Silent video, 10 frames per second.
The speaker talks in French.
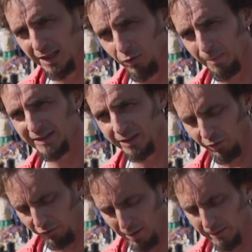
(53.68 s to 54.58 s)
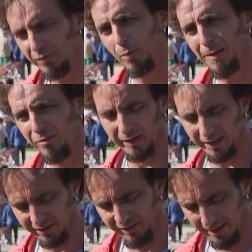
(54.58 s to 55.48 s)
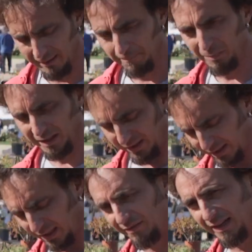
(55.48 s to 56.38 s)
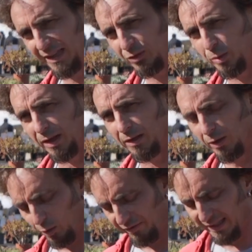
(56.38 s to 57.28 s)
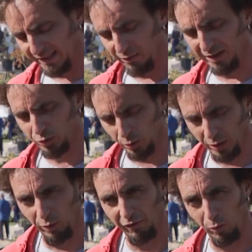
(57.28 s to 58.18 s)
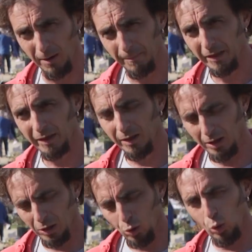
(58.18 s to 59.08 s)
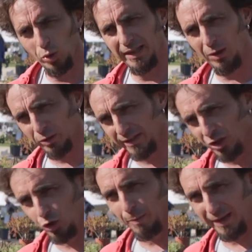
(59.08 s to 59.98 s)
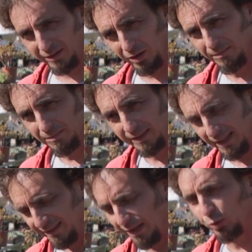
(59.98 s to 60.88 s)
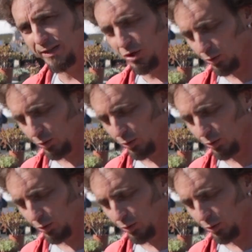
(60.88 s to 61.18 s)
qu'ils vont passer au froid. Ils ne vont pas fleurir l'hiver, mais c'est ça qui va l'induire. Le fait de les avoir stockés au froid. Aux arrosages de printemps, c'est les arrosages